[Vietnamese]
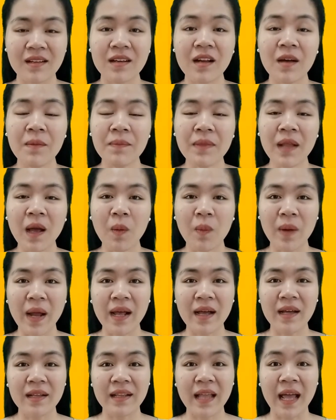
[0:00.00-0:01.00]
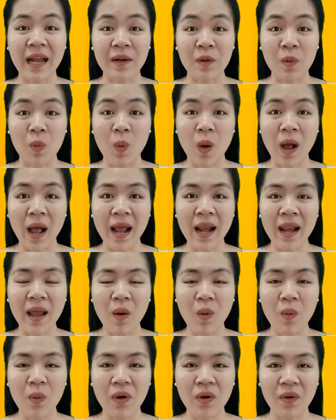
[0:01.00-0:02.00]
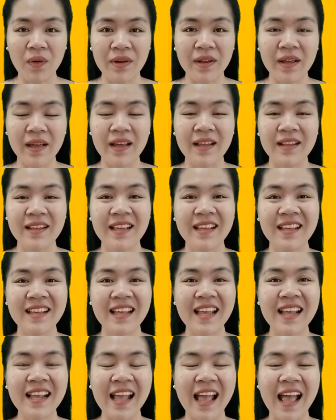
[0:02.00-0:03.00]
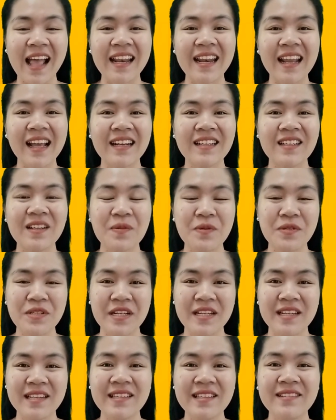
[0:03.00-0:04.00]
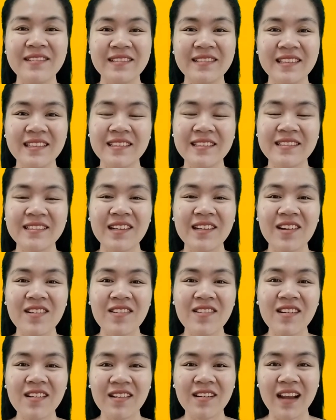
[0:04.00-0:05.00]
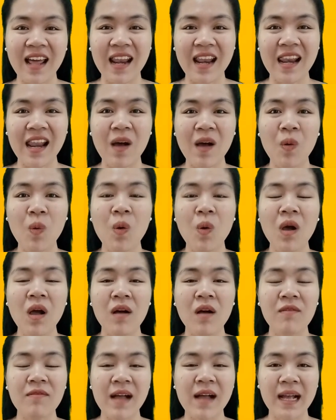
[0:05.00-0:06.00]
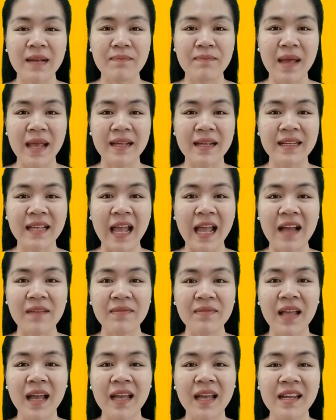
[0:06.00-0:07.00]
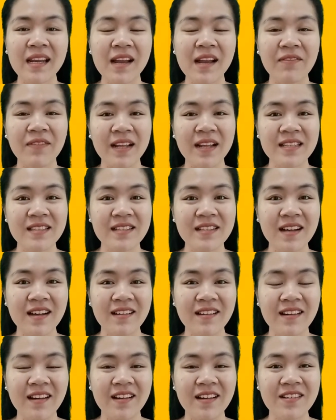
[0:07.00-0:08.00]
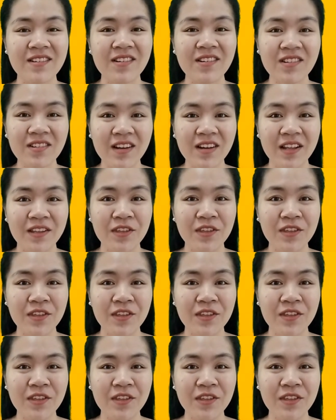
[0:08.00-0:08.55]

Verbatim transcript: đốm nâu đã hình thành quá lâu rồi thì cái khả năng điều trị dường như nó rất là lâu và bạn cảm thấy là phải chờ đợi rất là